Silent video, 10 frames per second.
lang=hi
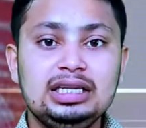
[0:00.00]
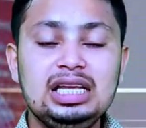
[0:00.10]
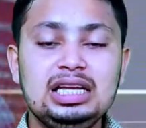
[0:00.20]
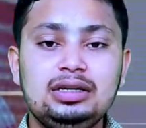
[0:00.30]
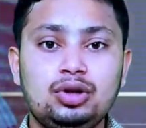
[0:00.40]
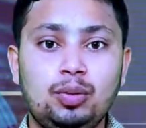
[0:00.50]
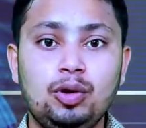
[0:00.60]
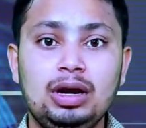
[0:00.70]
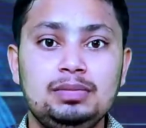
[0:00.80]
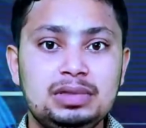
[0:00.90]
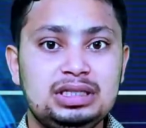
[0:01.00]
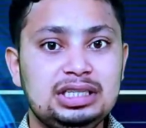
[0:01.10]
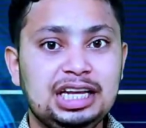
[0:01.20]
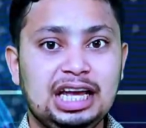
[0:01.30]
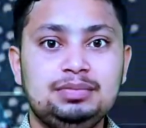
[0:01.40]
ई डबल एम सी
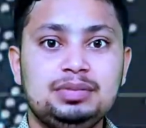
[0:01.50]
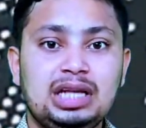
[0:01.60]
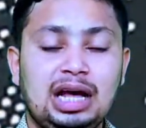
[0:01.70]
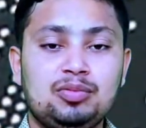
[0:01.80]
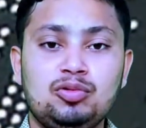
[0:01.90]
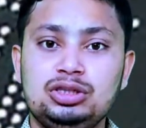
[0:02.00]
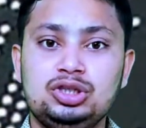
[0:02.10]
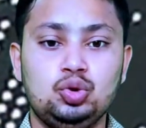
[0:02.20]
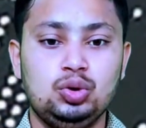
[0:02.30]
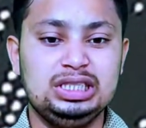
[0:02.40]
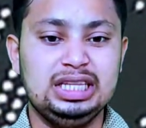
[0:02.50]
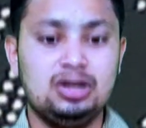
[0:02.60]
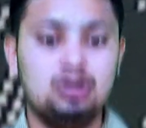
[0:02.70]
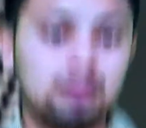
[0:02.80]
टाइप आपको स्टोरेज देखने को